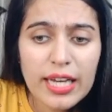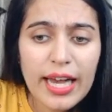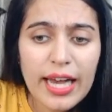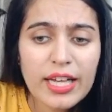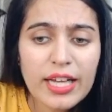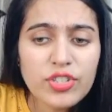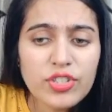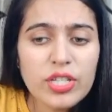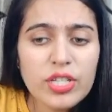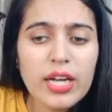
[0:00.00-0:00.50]

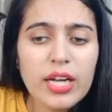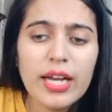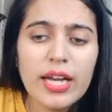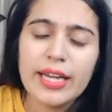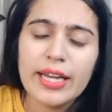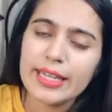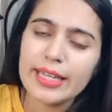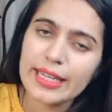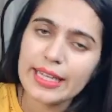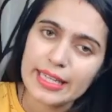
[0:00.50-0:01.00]
एच
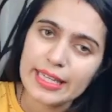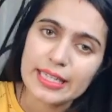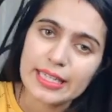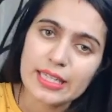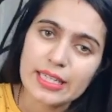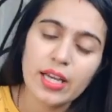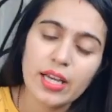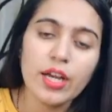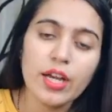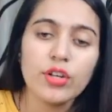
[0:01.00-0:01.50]

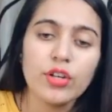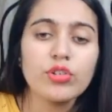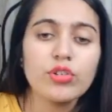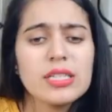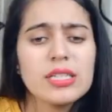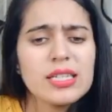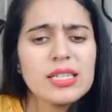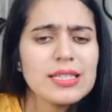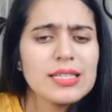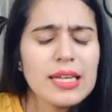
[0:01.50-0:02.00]
एट तो
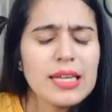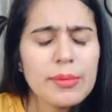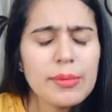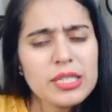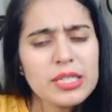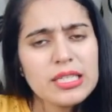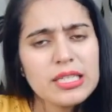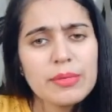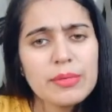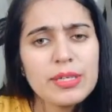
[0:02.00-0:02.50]
इस तरह से आप
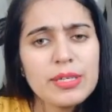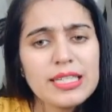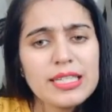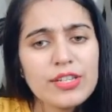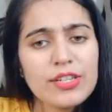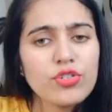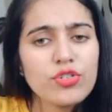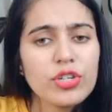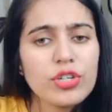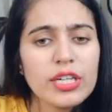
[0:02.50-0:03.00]
किसी भी
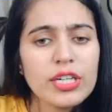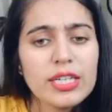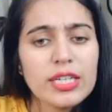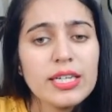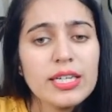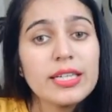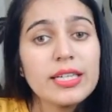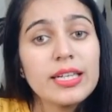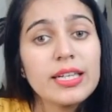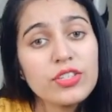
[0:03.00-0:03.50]

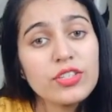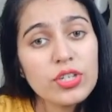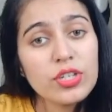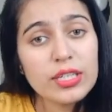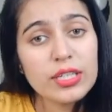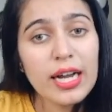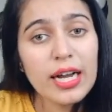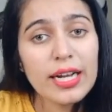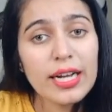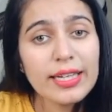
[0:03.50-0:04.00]
सेचुरेटेड या
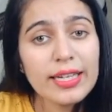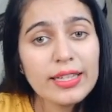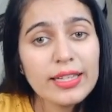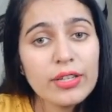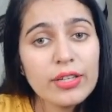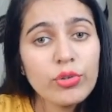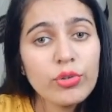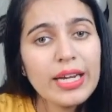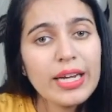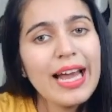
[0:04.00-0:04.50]
क्या
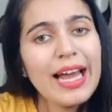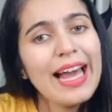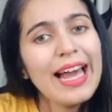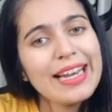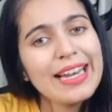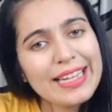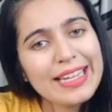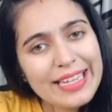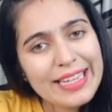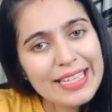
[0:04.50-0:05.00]
कहते हैं उन्हें
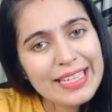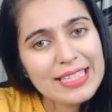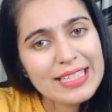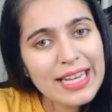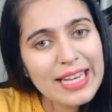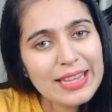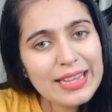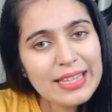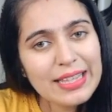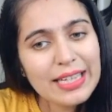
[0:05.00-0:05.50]
एल्केन्स
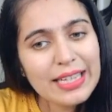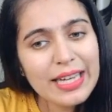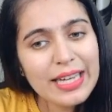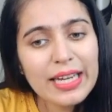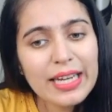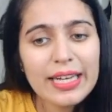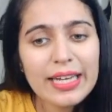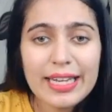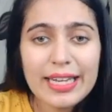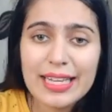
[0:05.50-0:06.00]
कहते
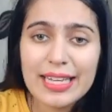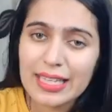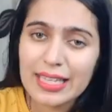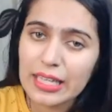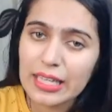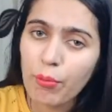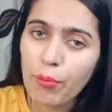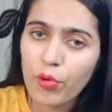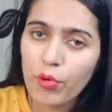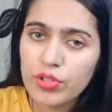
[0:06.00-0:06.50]
हैं
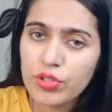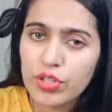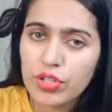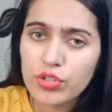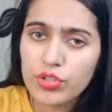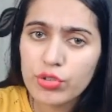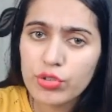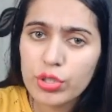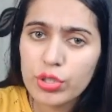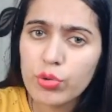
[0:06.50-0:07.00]
एक ही बॉन्ड
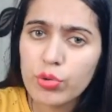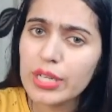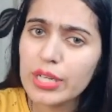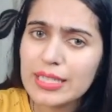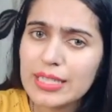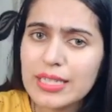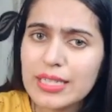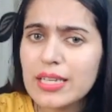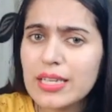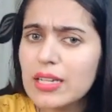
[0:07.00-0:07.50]
से जुड़े
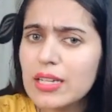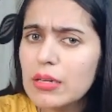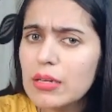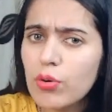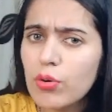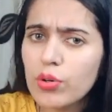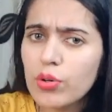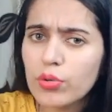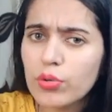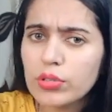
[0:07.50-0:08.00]
होंगे सिंगल
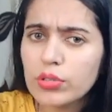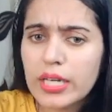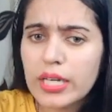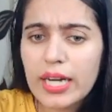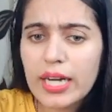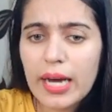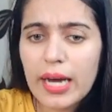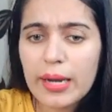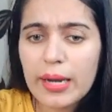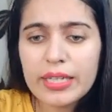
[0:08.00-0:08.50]
बॉन्ड होते
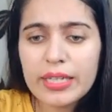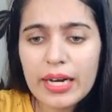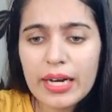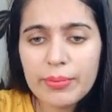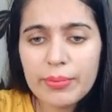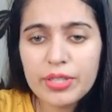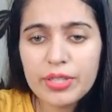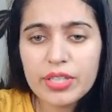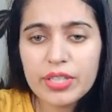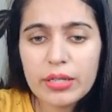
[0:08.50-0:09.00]
हैं कार्बन
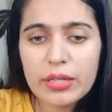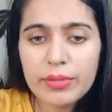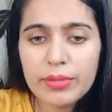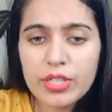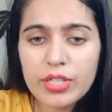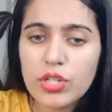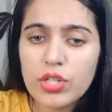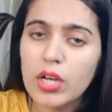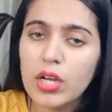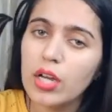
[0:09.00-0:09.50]
कार्बन के
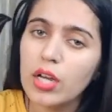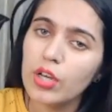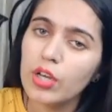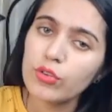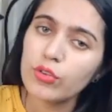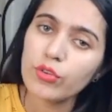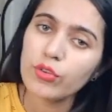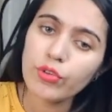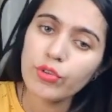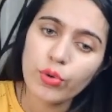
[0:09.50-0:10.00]
बीच
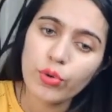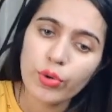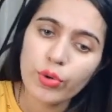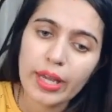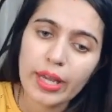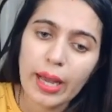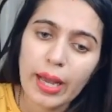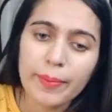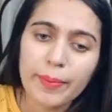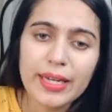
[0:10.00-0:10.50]
तो वो
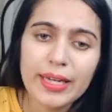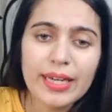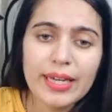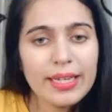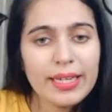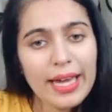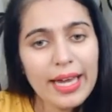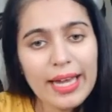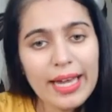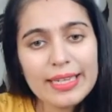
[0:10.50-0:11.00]
होंगे आपके
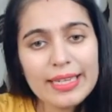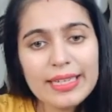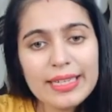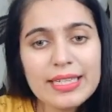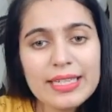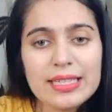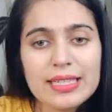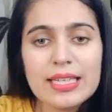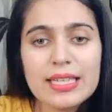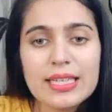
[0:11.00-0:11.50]
एल्केन्स